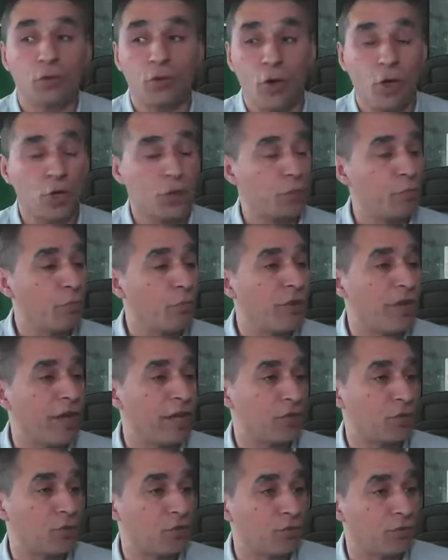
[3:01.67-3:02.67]
o nosso
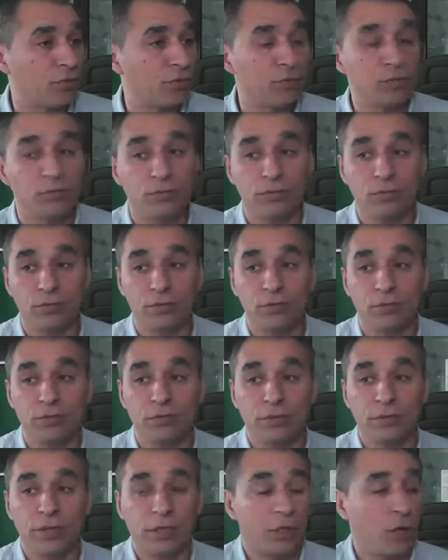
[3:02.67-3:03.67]
modesto
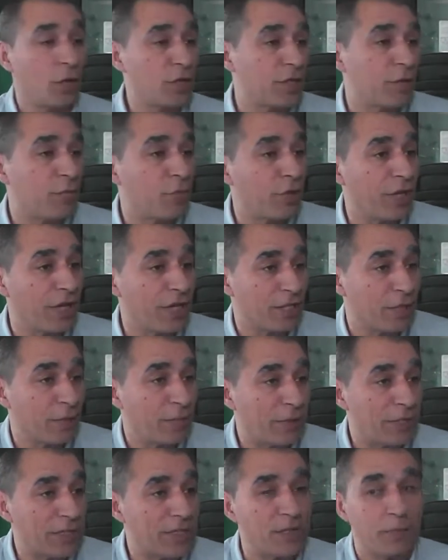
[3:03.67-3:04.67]
a nossa modesta
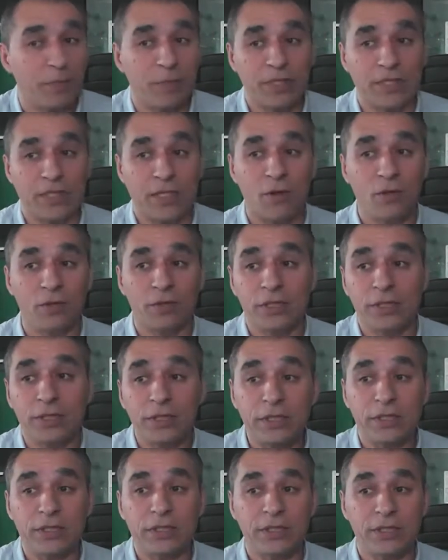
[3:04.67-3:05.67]
participação
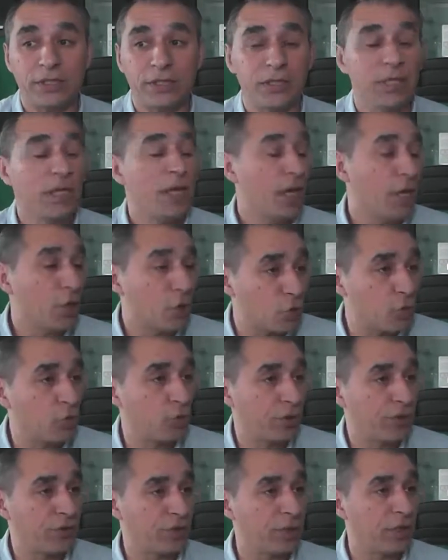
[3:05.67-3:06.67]
que, que,
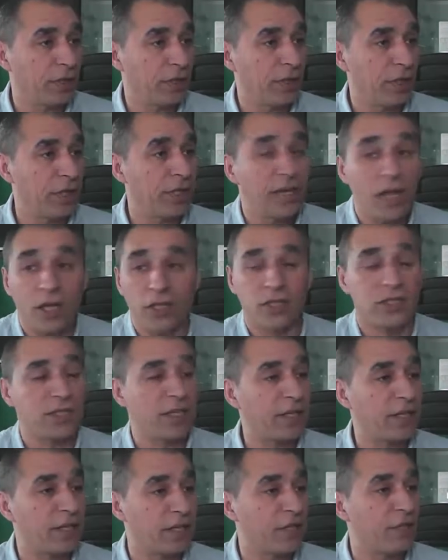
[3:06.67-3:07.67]
ajude a
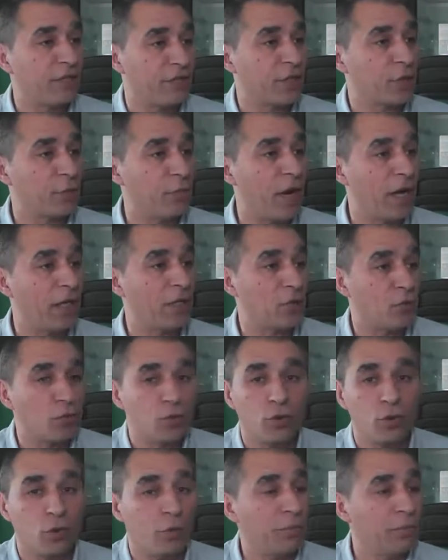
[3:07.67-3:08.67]
enaltecer cada vez mais o
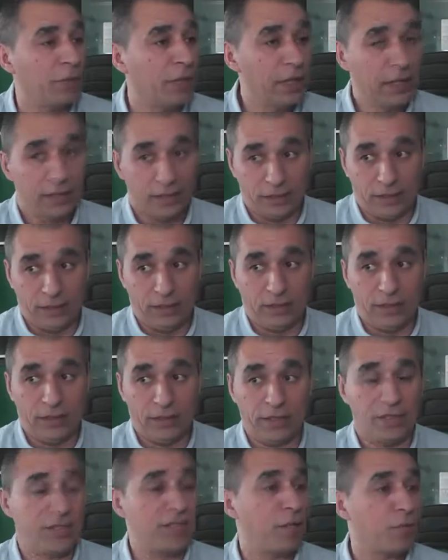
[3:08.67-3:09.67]
nome,
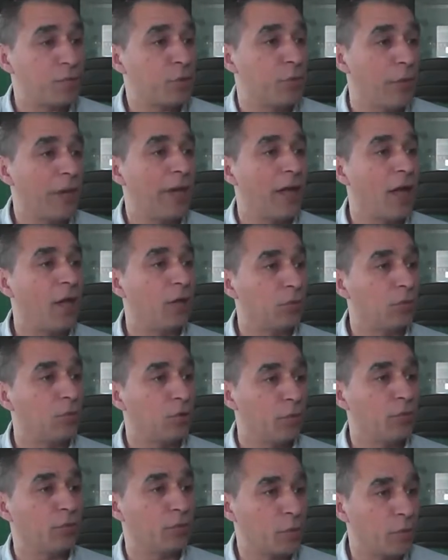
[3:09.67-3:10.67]
eh, a dizermos bem alto o
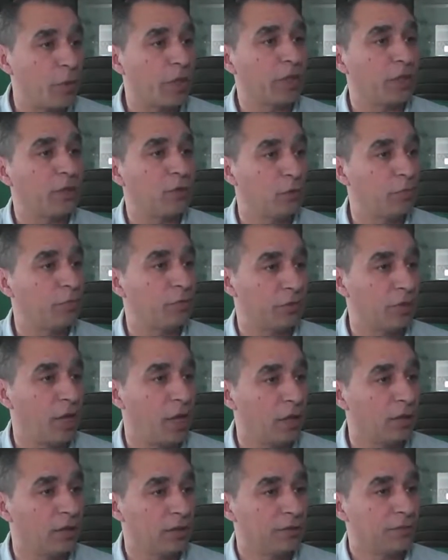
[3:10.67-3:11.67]
nome do Sporting Clube Portugal